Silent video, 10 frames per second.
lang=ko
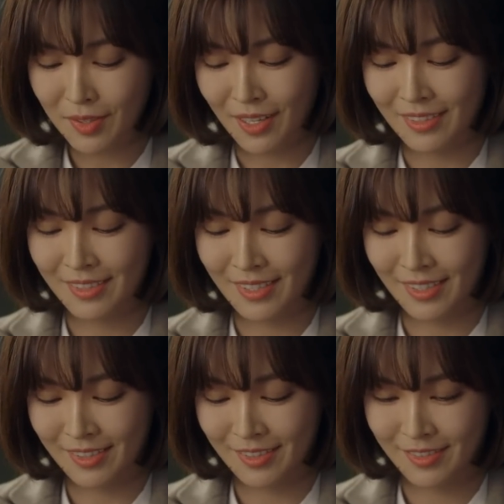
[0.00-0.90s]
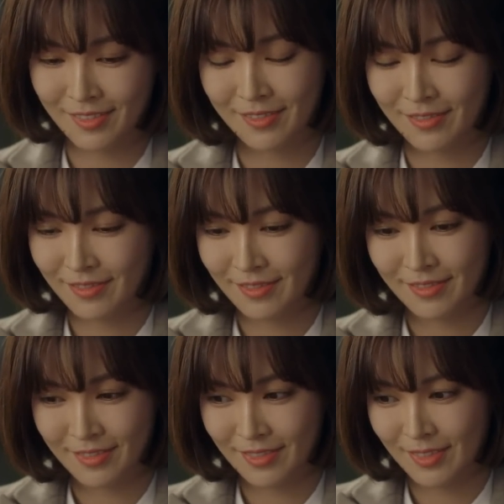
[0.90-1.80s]
건 아는데
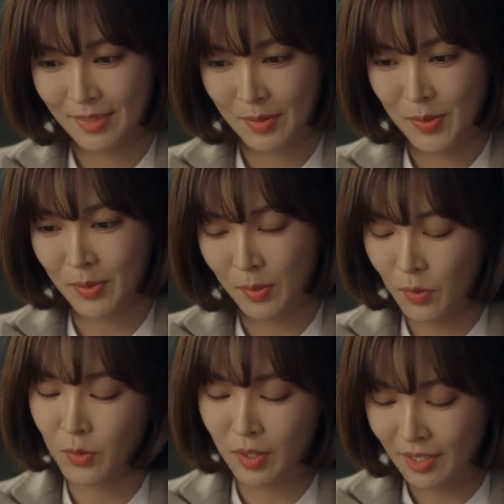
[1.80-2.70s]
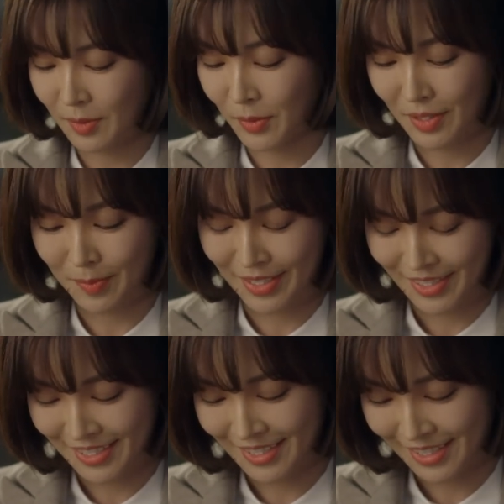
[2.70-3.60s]
꼭 동욱이가 보낸 메시지